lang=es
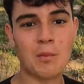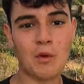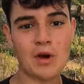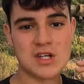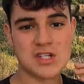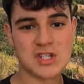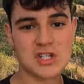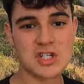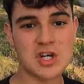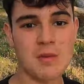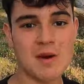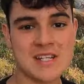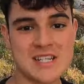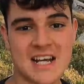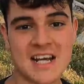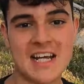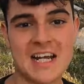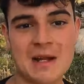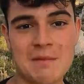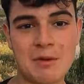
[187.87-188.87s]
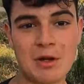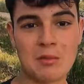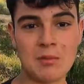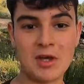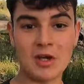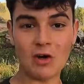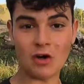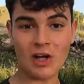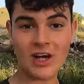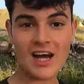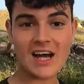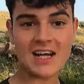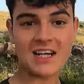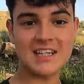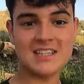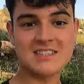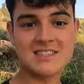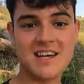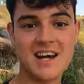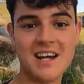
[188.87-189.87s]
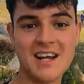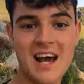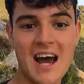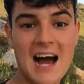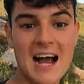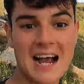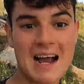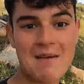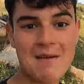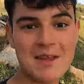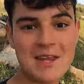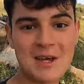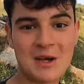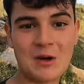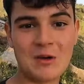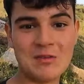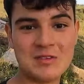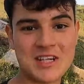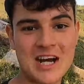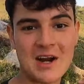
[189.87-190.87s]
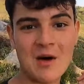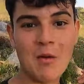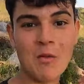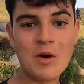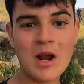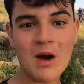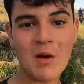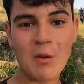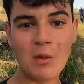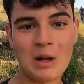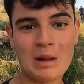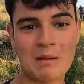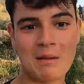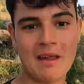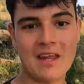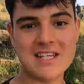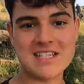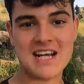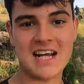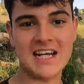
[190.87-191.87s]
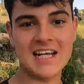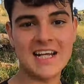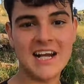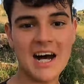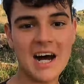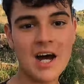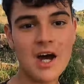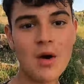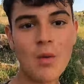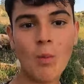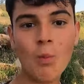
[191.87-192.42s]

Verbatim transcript: pues no os lo vais a creer, pero mi colega Cristian acaba de encontrar una culebra de escalera